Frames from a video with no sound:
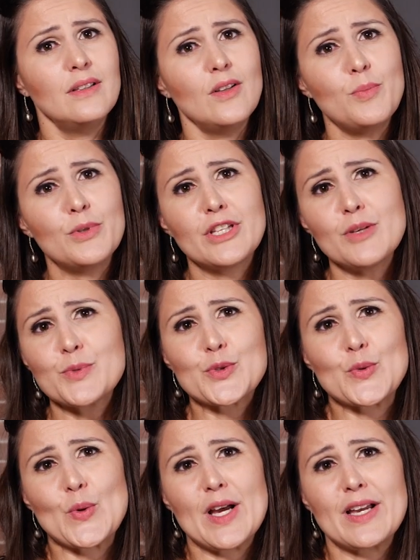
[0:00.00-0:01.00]
não podemos
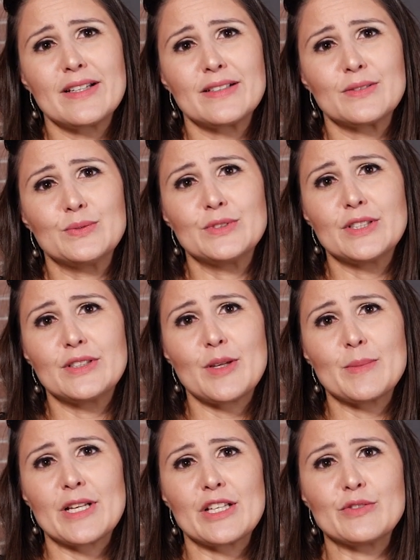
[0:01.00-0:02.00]
doar um
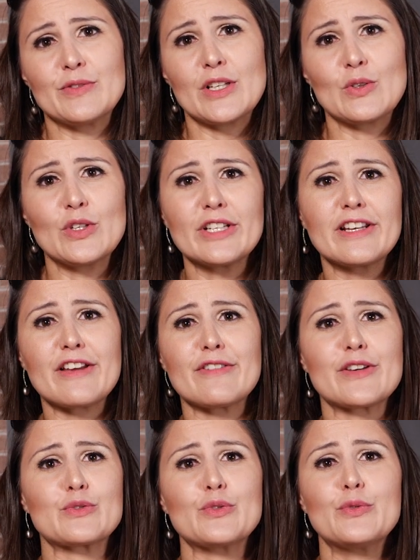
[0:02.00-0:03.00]
determinado valor e
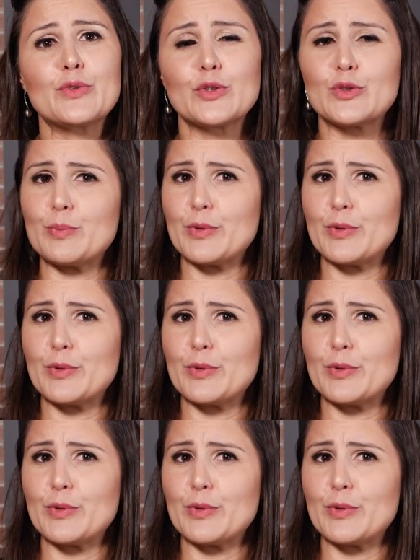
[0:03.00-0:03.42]
gravar usufruto,